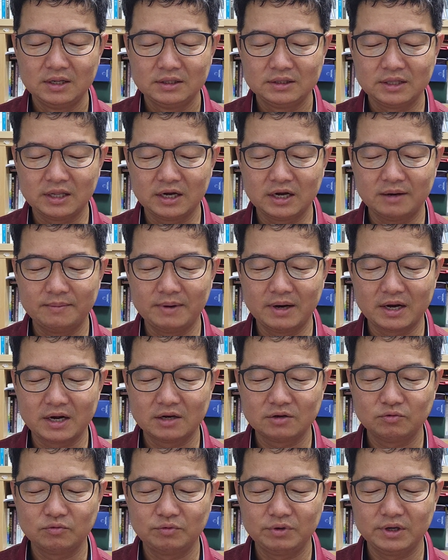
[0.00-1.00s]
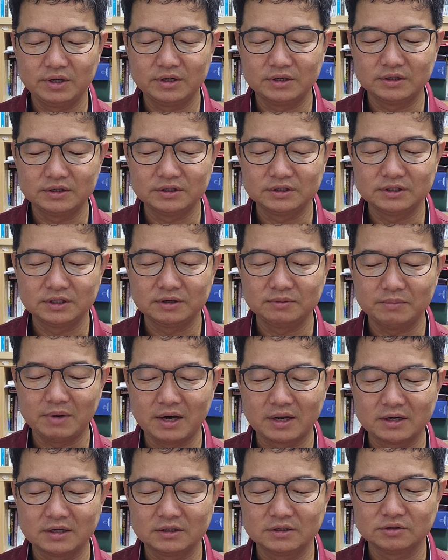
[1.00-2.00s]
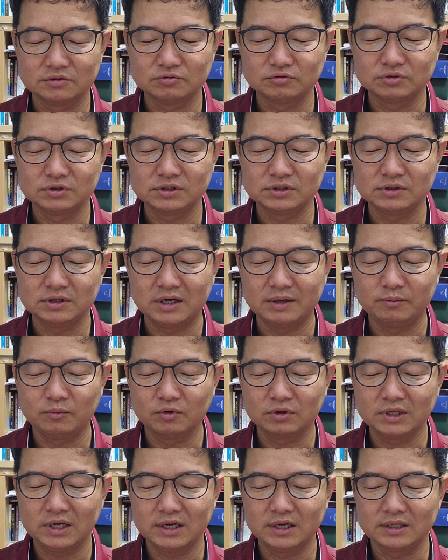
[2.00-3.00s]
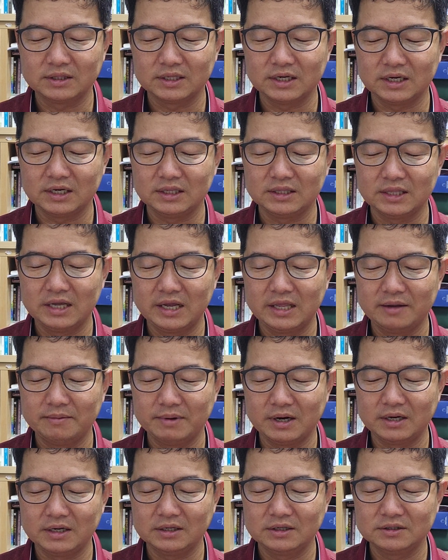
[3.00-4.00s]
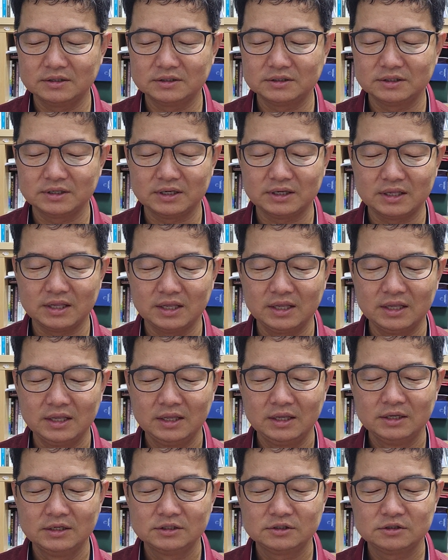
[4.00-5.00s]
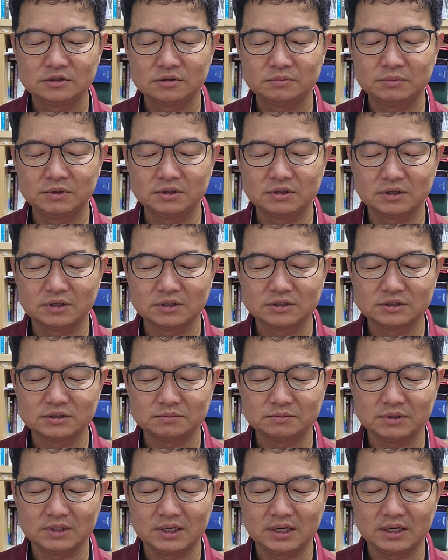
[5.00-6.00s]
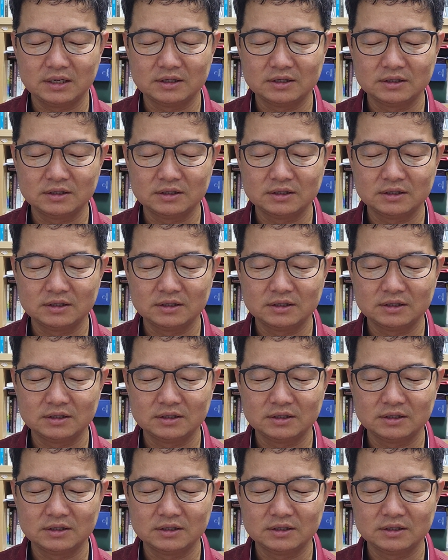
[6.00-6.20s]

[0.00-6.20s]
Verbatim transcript: 내가 말한 후에는 그들이 말을 거두지 못하였나니 나의 말이 그들에게 스며들었습니다